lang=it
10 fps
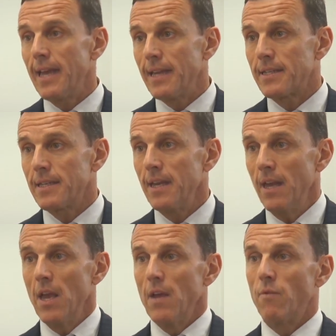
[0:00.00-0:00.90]
di
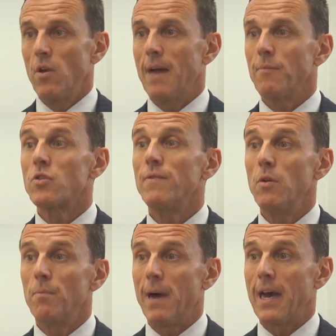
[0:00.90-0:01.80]
essi vogliamo
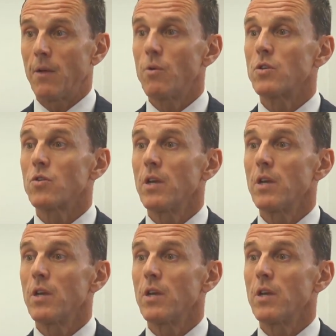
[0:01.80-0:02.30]
sviluppare questo